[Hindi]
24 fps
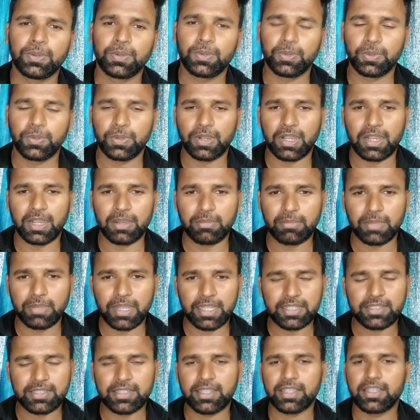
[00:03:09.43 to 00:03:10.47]
को हम
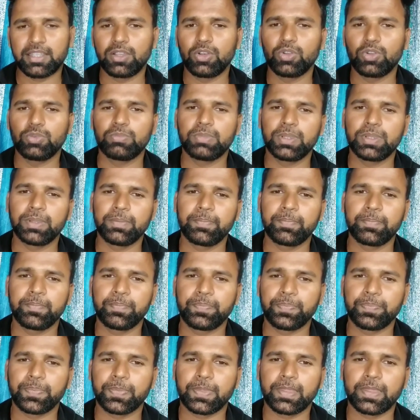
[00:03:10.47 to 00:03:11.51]
ऐसे खेलों में
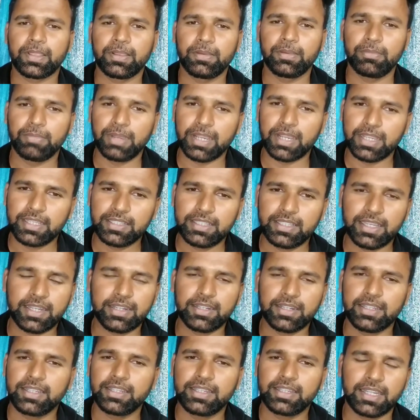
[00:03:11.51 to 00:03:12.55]
भागीदार
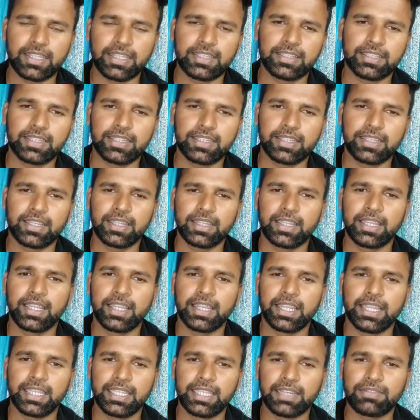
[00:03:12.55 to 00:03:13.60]
नहीं कराते हैं
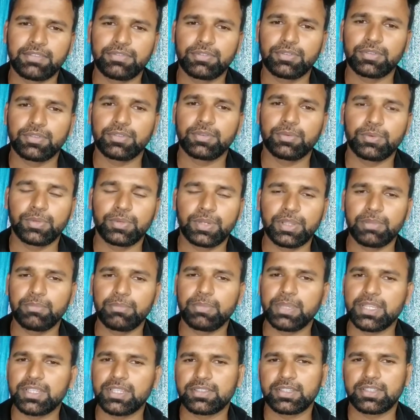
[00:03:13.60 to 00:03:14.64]
या फिर उन्हें
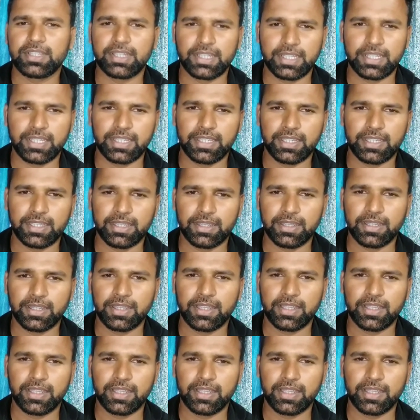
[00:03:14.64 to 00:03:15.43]
भेजते नहीं हैं